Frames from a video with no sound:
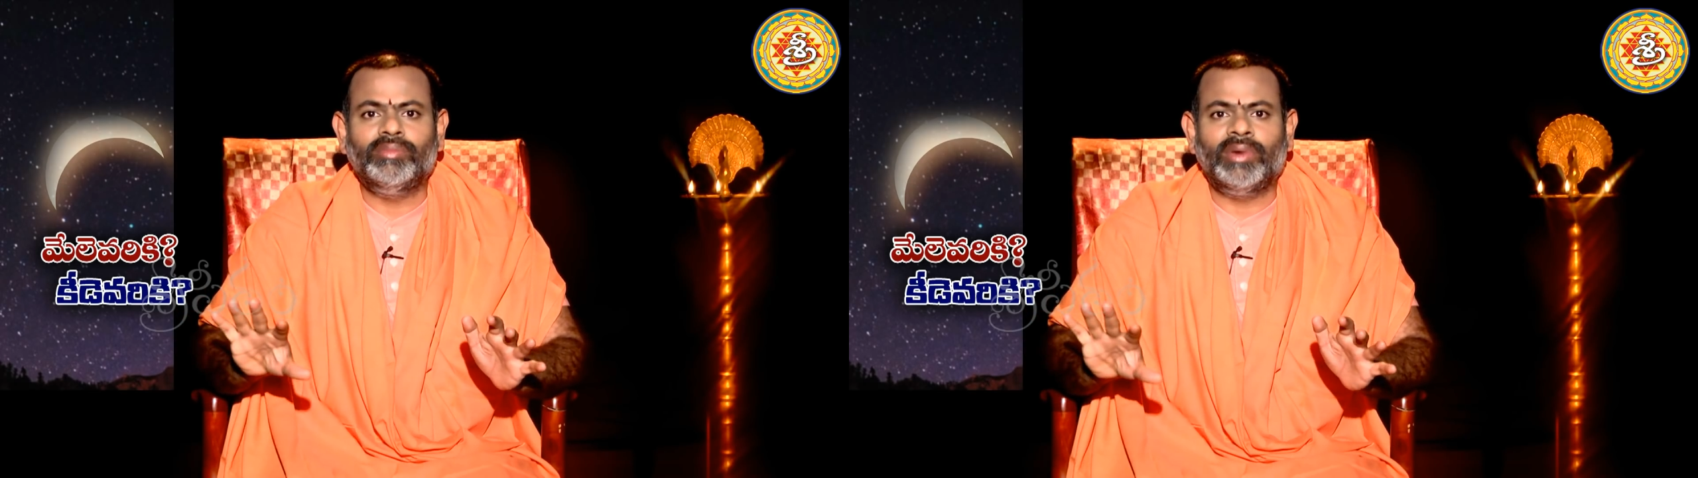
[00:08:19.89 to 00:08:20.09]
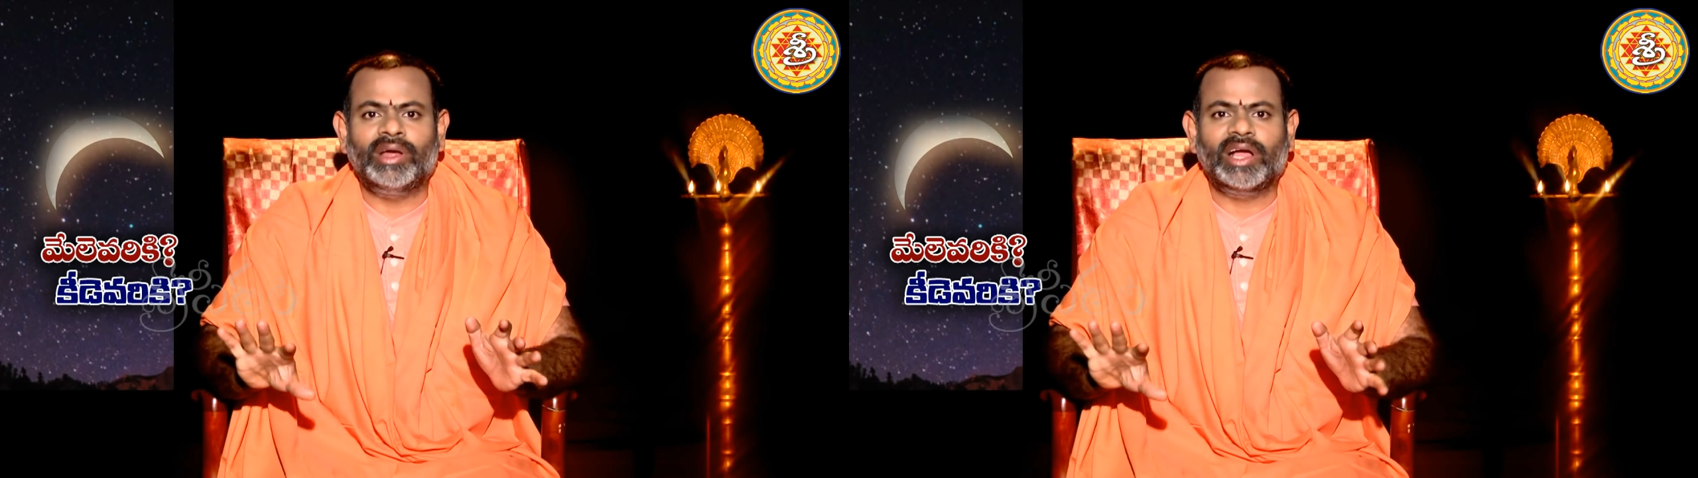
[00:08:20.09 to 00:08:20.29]

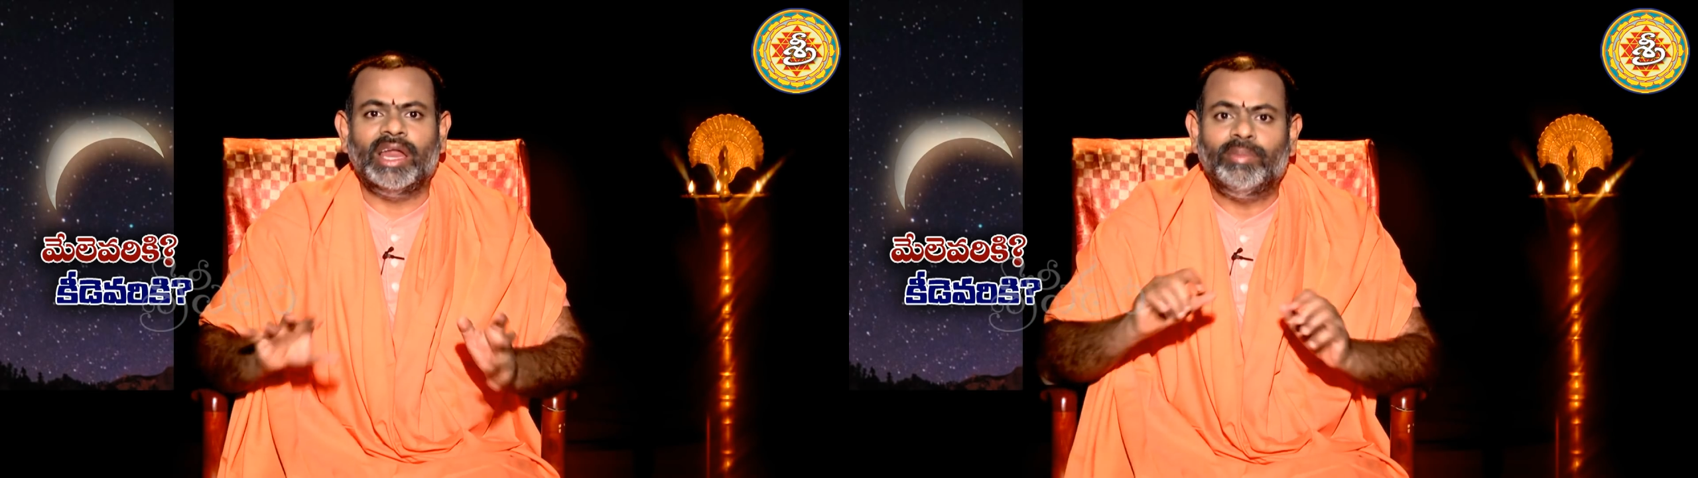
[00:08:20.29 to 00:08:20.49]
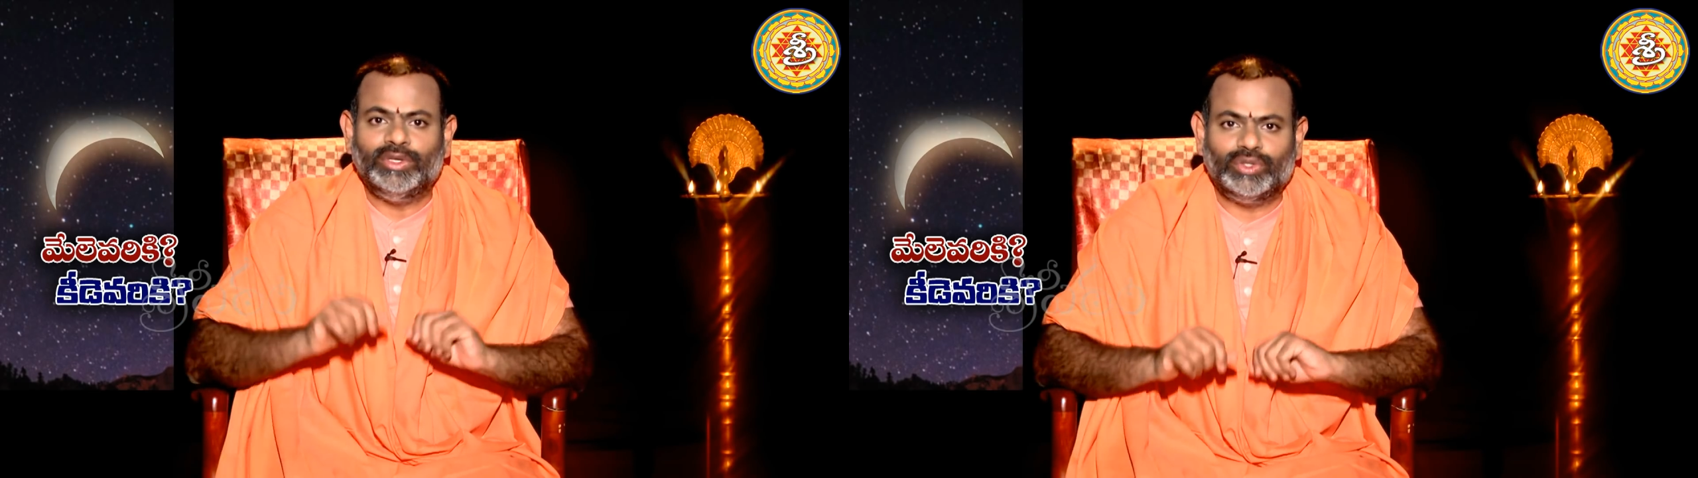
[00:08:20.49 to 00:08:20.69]
మనం
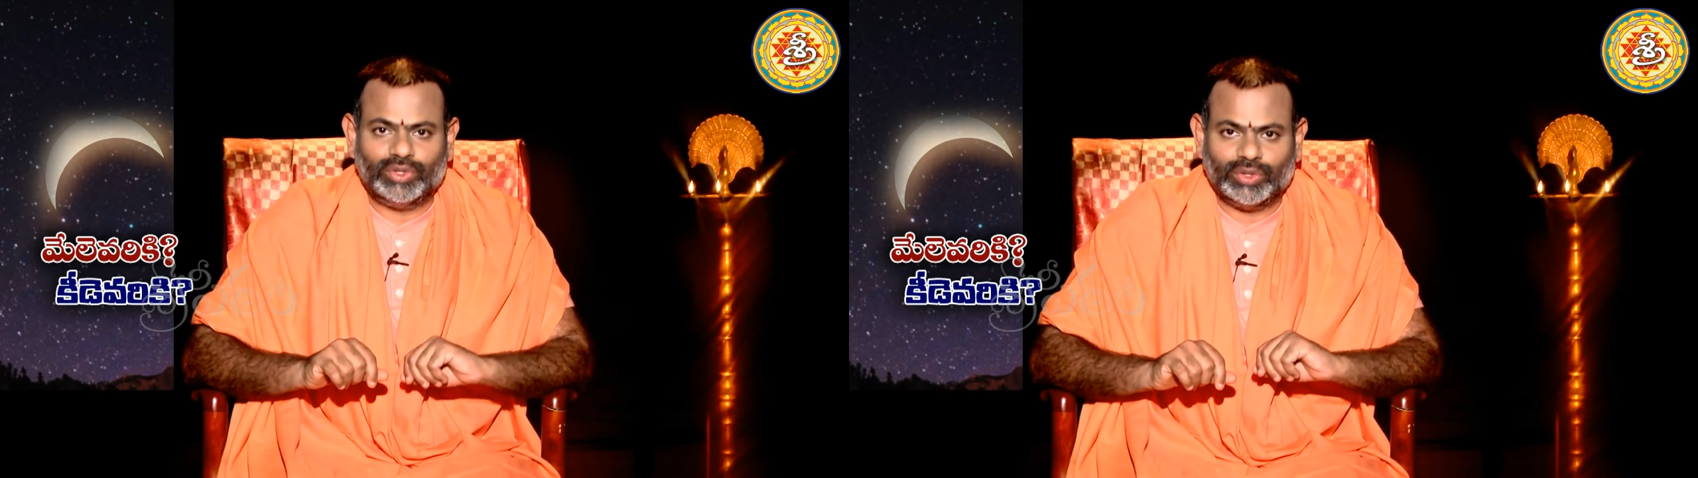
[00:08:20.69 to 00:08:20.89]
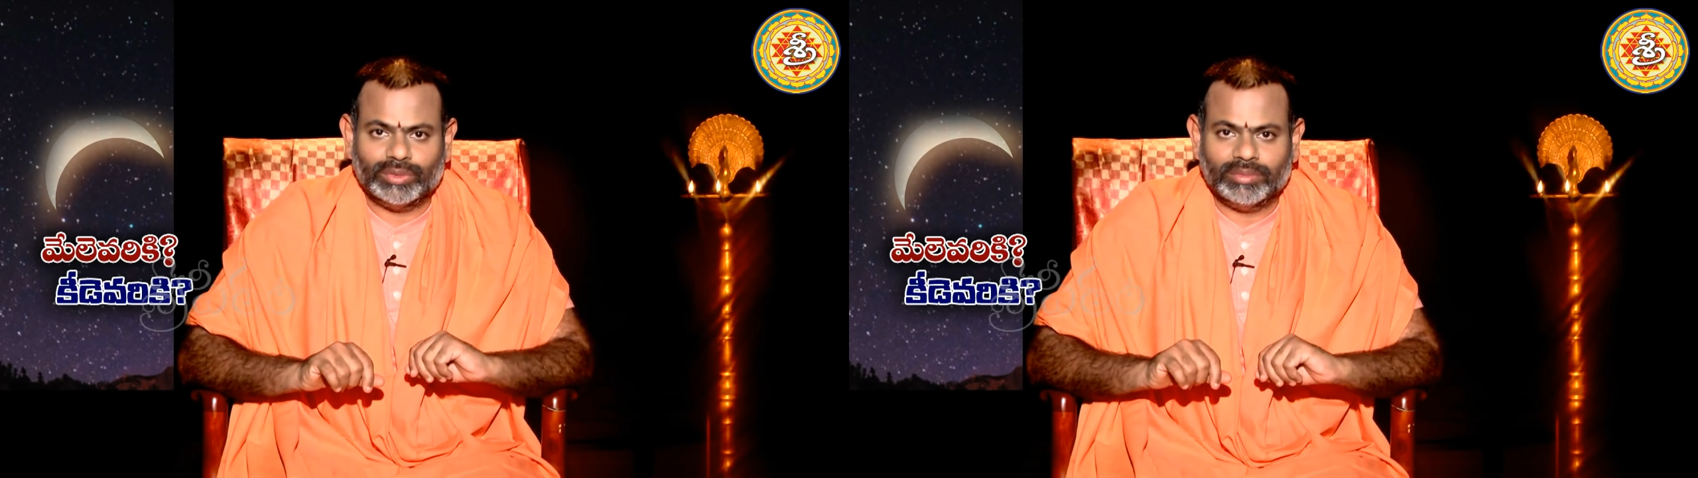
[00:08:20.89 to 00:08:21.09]

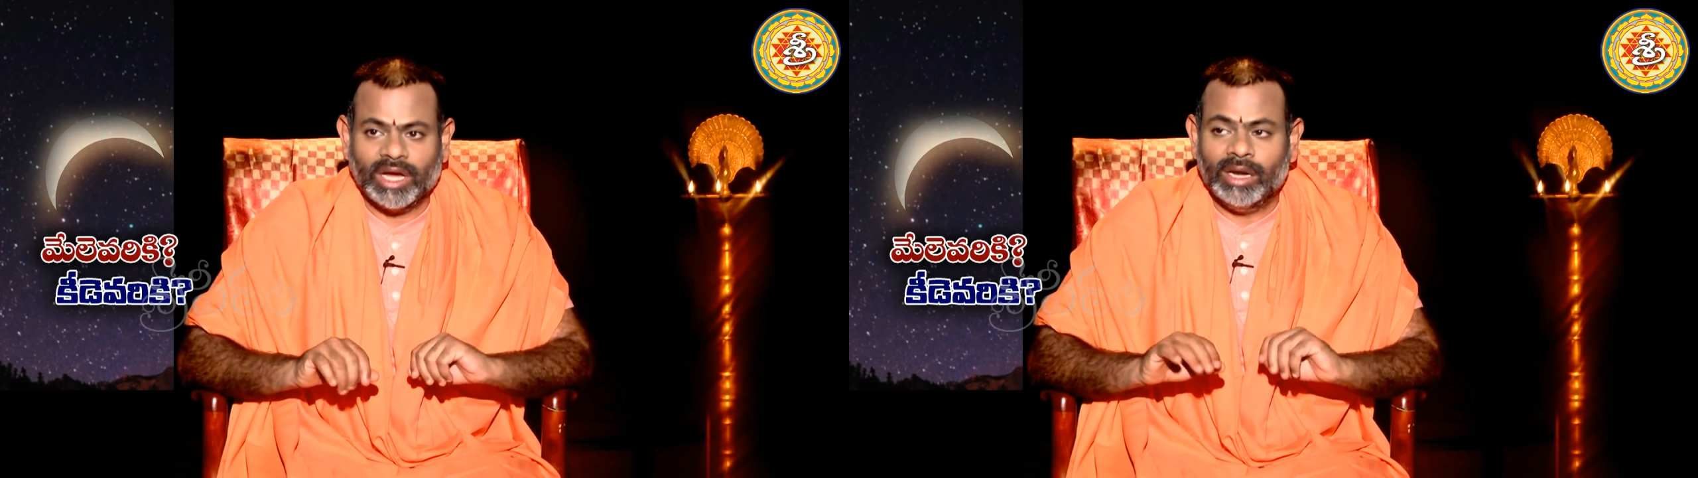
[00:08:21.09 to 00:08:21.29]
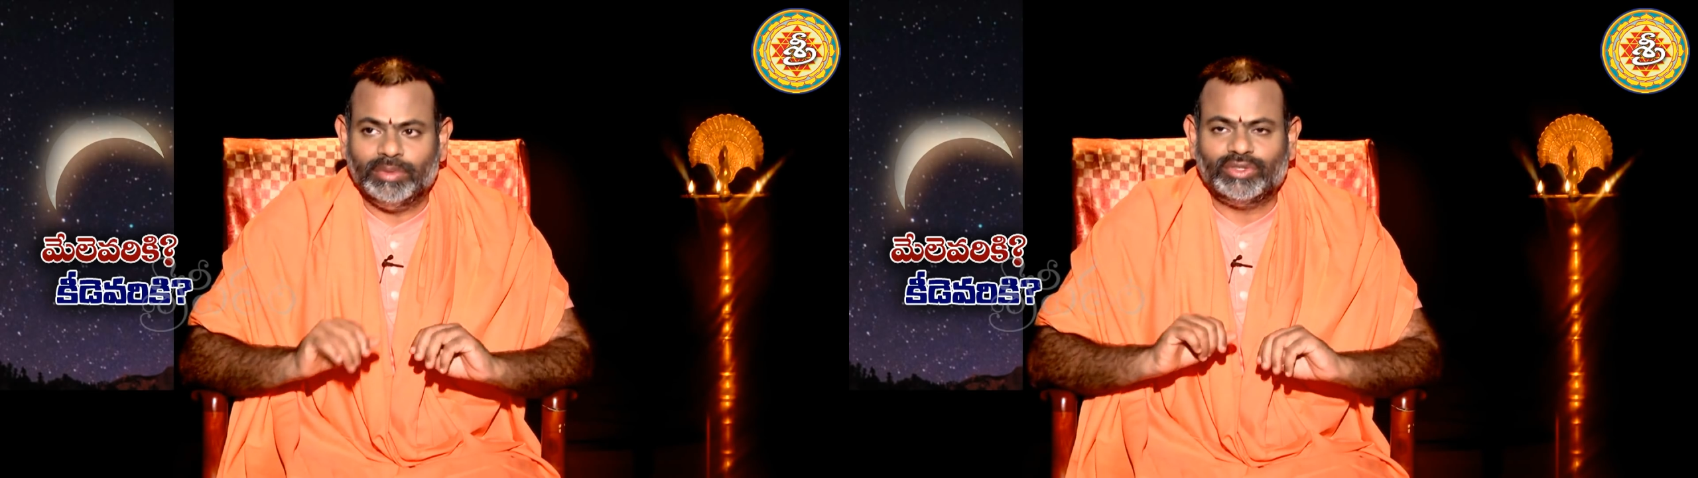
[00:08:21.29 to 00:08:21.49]
కనిపించవచ్చు
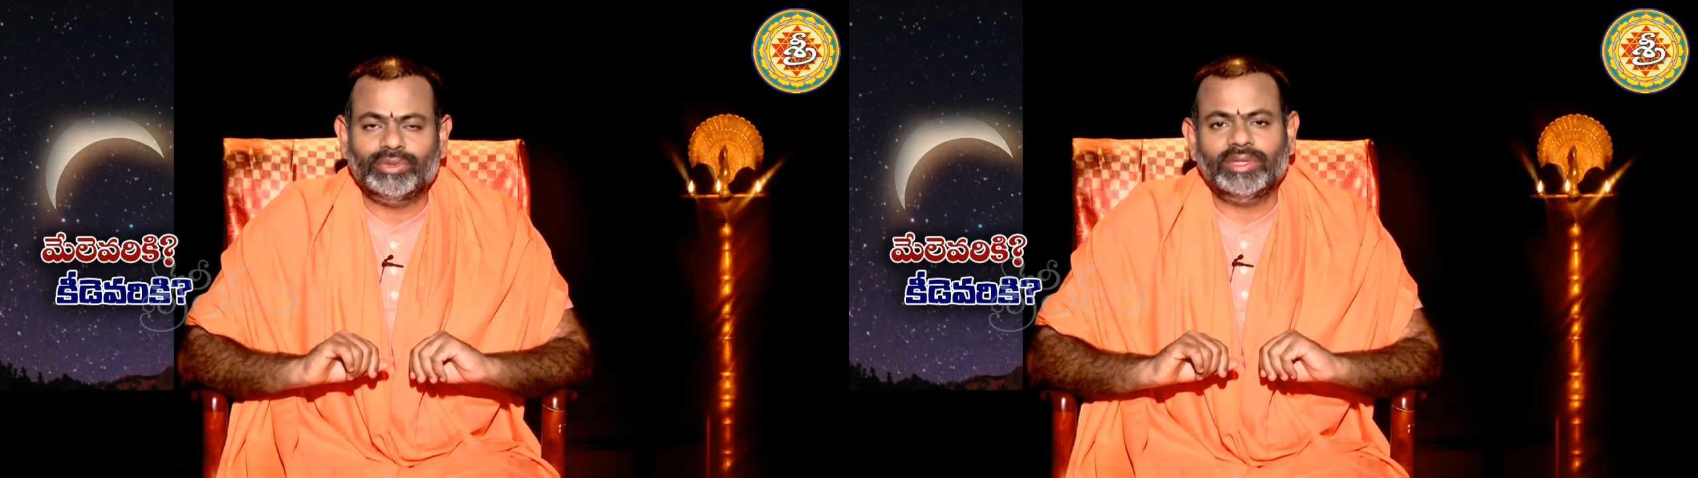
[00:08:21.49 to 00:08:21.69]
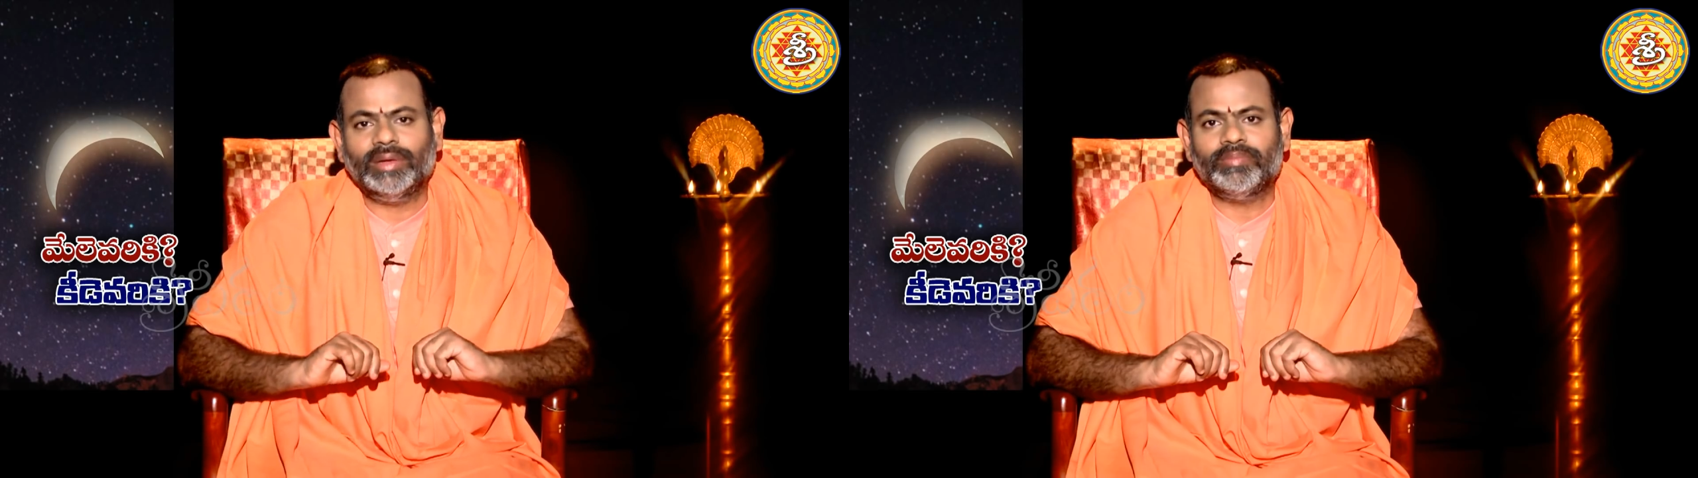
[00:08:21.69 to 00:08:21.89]

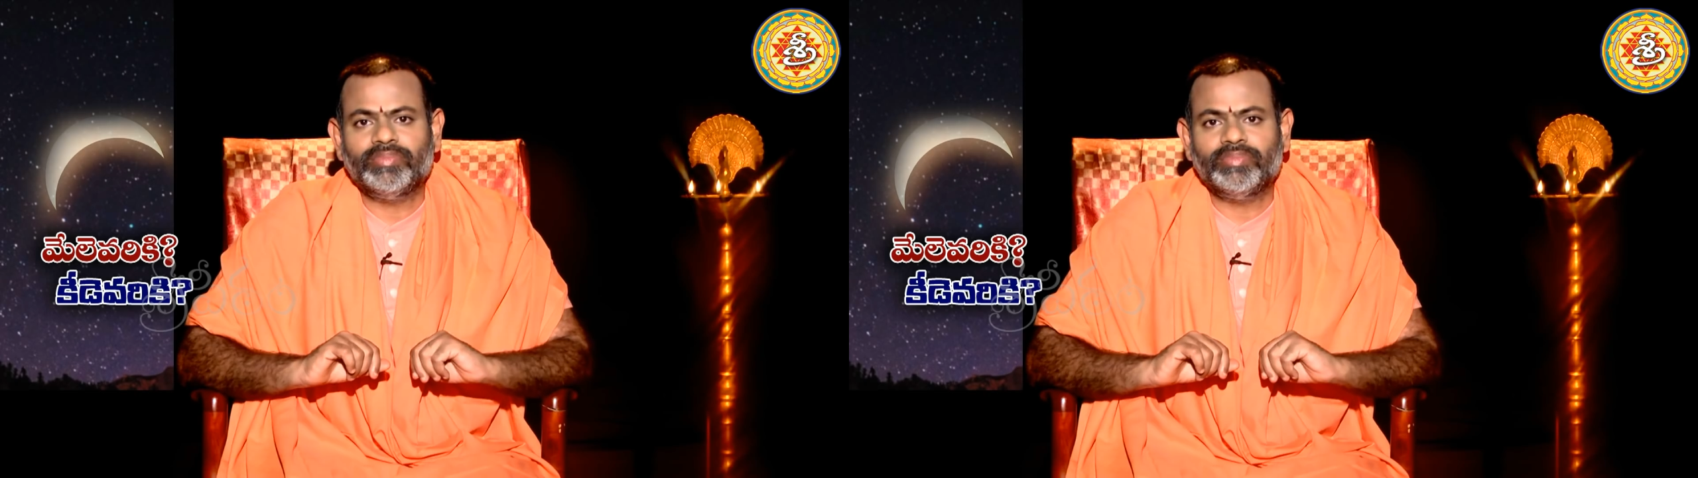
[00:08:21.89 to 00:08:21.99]
కనిపిస్తుంది